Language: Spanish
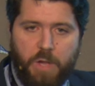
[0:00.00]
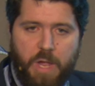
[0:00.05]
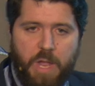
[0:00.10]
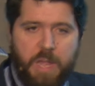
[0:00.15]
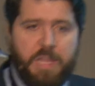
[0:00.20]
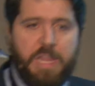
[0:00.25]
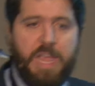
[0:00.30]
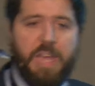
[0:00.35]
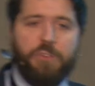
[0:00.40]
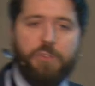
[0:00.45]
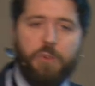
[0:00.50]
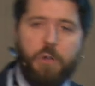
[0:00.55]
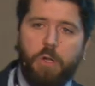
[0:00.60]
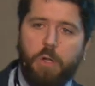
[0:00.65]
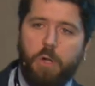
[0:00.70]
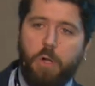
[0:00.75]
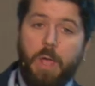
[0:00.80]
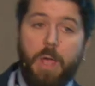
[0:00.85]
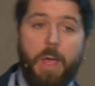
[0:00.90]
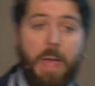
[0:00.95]
Ya solo
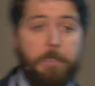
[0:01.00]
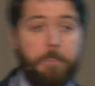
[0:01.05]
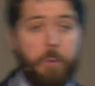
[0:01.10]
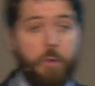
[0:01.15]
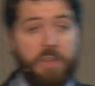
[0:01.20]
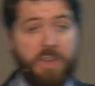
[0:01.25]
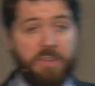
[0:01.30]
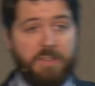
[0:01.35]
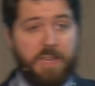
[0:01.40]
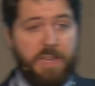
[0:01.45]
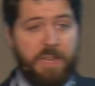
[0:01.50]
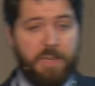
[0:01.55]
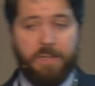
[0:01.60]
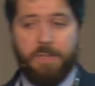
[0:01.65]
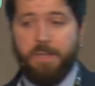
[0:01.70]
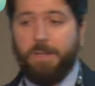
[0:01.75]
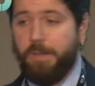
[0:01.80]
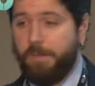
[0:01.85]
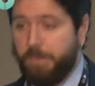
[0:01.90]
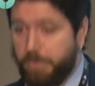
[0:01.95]
podrás tener
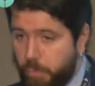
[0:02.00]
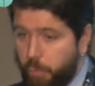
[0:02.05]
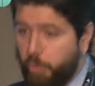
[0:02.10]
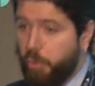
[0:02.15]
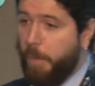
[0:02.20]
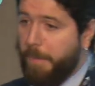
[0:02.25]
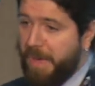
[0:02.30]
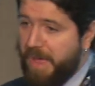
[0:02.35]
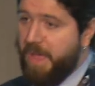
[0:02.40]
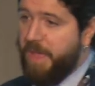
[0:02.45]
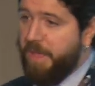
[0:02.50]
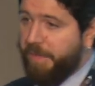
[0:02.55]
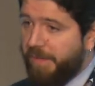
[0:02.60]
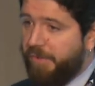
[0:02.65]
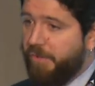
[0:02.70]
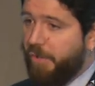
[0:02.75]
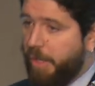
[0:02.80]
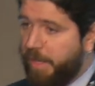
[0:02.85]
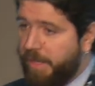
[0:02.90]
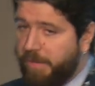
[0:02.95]
tu toma de
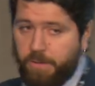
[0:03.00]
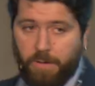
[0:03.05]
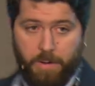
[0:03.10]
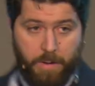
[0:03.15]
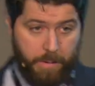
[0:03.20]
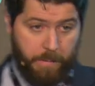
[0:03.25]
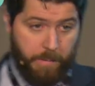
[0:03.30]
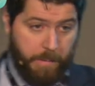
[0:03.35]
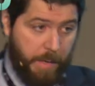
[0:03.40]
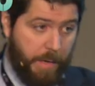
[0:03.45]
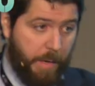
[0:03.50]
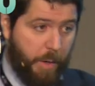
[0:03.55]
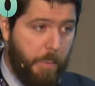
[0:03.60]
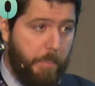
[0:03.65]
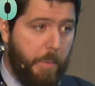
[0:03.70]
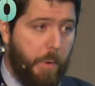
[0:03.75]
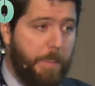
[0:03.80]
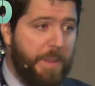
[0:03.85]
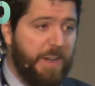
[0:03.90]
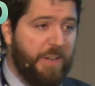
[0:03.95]
decisiones eh, como
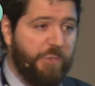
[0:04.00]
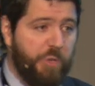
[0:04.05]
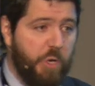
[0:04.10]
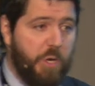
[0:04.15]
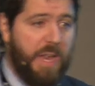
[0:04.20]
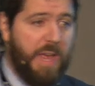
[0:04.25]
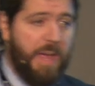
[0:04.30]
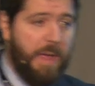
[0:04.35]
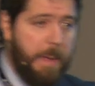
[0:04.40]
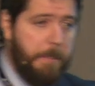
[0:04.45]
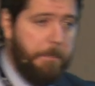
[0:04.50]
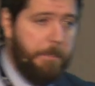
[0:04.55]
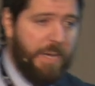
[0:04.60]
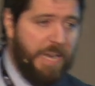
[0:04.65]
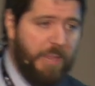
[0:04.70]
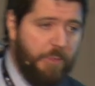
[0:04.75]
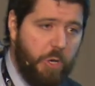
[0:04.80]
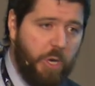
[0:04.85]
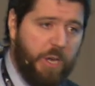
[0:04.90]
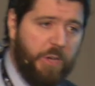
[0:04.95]
persona mirando
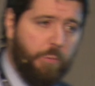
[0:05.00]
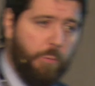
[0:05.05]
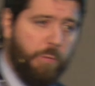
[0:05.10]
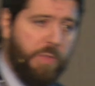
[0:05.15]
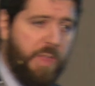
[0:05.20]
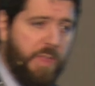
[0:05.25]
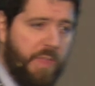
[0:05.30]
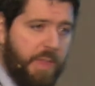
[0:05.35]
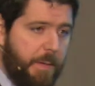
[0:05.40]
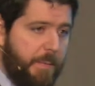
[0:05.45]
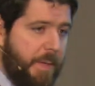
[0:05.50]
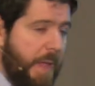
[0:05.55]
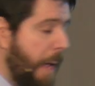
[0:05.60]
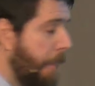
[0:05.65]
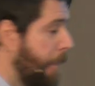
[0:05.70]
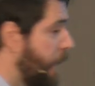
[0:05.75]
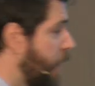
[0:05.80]
lo que sucede. Pero